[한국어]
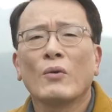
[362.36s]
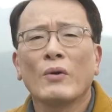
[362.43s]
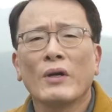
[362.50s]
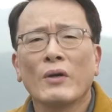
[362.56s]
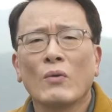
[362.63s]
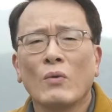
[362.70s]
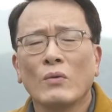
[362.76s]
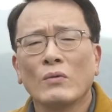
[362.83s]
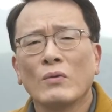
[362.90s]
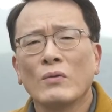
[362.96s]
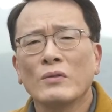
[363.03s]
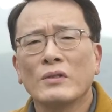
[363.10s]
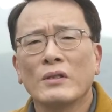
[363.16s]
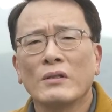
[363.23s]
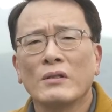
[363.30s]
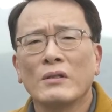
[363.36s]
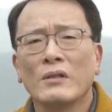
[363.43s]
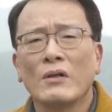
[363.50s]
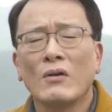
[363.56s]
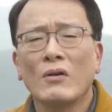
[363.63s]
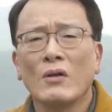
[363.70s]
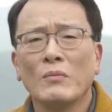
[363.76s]
교회
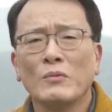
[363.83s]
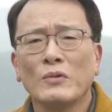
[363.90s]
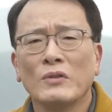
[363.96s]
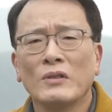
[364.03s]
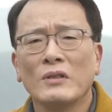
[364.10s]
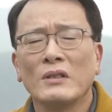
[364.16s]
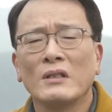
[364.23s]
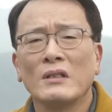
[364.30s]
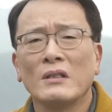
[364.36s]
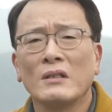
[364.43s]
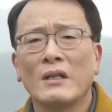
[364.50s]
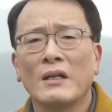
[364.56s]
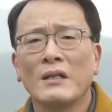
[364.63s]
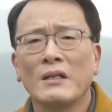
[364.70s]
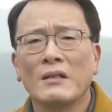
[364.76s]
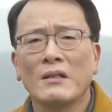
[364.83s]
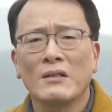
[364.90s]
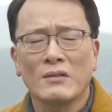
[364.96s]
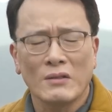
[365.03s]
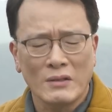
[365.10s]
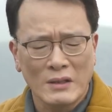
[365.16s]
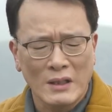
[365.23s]
공동체를 허무는 이단에
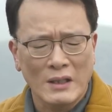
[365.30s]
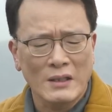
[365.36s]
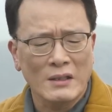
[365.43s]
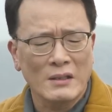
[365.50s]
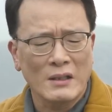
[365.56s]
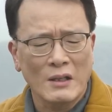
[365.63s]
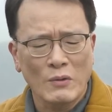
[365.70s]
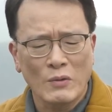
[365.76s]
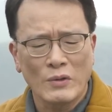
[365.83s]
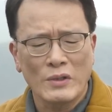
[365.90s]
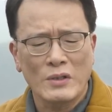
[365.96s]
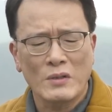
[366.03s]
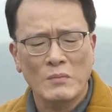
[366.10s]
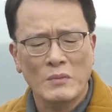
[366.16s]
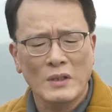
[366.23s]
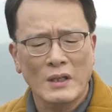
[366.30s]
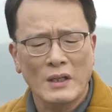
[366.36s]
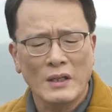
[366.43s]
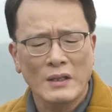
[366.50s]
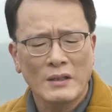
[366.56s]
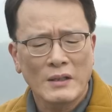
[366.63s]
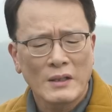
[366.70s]
대해서 이야기를 하고
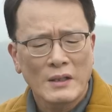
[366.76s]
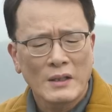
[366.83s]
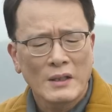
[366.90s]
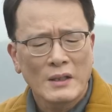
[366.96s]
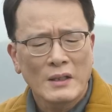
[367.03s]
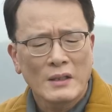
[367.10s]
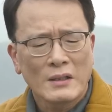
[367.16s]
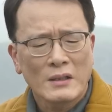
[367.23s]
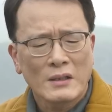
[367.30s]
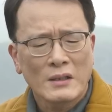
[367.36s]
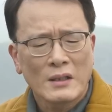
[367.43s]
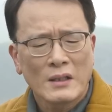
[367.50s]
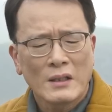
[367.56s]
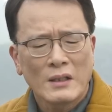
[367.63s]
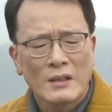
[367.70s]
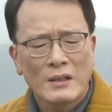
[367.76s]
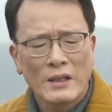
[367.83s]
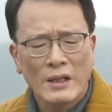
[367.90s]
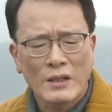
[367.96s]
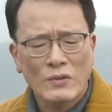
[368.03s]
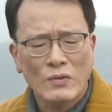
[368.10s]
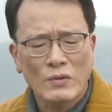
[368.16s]
있습니다.
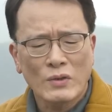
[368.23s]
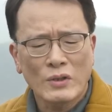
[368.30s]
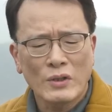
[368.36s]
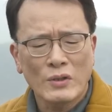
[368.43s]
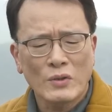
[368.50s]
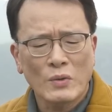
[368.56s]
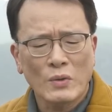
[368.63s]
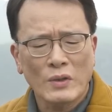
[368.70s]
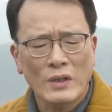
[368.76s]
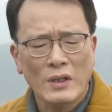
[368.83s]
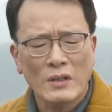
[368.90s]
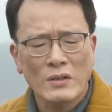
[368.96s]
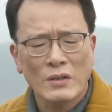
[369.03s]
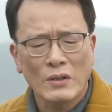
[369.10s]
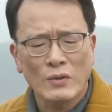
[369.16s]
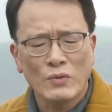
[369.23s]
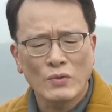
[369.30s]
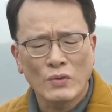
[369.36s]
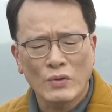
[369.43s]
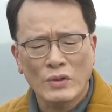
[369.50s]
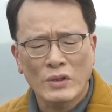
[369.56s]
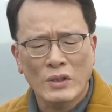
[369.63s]
예수 그리스도께서
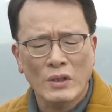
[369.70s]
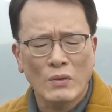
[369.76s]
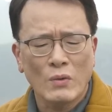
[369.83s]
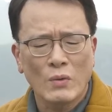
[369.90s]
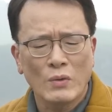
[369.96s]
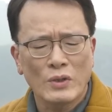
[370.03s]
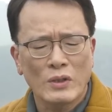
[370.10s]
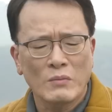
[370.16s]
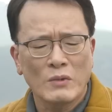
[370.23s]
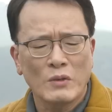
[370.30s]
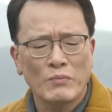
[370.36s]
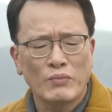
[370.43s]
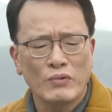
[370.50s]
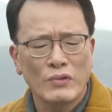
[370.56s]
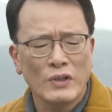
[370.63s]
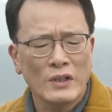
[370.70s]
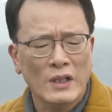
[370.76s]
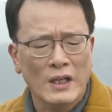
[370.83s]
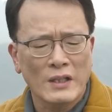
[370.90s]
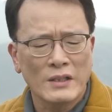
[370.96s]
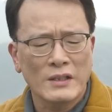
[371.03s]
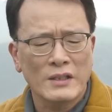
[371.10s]
육체로 오심을
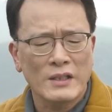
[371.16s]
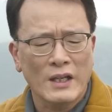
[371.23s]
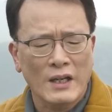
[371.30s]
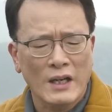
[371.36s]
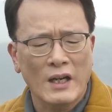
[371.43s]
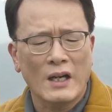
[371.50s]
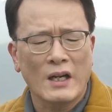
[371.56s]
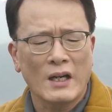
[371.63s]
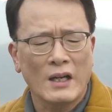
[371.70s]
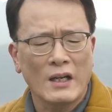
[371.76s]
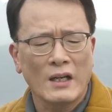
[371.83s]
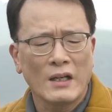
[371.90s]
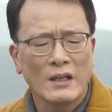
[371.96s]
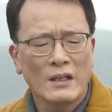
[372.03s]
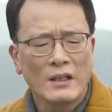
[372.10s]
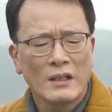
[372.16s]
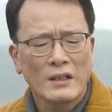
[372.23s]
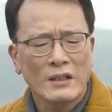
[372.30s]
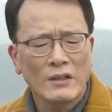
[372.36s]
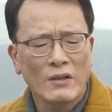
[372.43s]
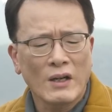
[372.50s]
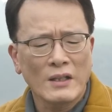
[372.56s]
부인하는 자라,
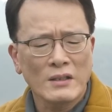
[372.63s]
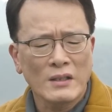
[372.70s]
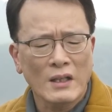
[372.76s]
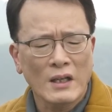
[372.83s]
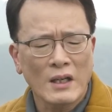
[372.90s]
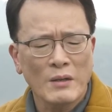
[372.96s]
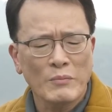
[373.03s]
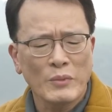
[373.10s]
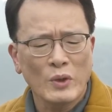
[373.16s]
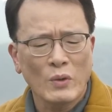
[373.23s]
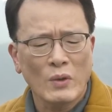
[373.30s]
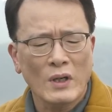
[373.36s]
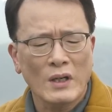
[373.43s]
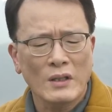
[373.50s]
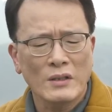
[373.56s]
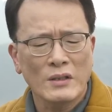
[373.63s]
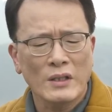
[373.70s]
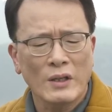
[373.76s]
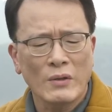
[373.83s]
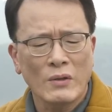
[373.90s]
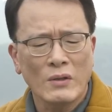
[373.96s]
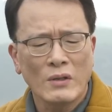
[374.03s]
이러한 자가 미혹하는
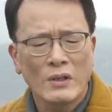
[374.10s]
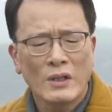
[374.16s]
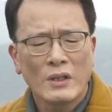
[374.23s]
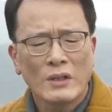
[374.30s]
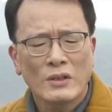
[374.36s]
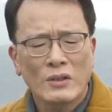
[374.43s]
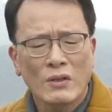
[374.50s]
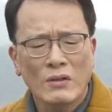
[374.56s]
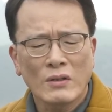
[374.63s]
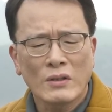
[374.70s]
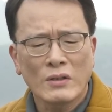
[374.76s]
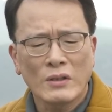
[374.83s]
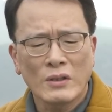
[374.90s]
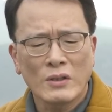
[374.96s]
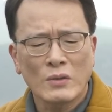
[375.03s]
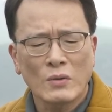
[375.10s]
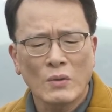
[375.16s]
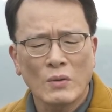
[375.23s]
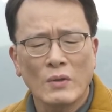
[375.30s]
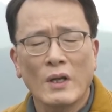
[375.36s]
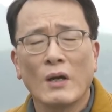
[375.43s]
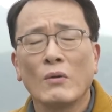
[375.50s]
자요
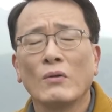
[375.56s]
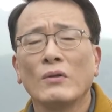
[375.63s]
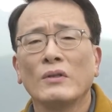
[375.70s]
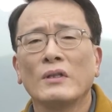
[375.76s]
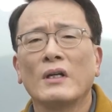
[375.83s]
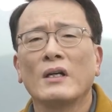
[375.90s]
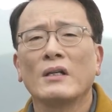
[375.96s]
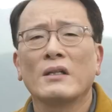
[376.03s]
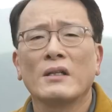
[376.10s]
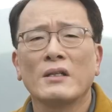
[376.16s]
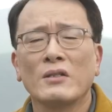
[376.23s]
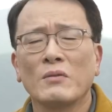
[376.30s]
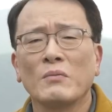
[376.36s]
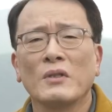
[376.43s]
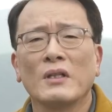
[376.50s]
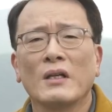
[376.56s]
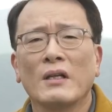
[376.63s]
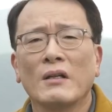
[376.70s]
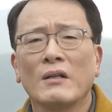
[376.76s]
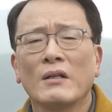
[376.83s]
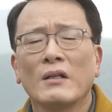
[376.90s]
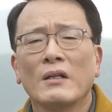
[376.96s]
적그리스도라고 이야기를
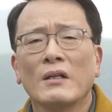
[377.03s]
했습니다.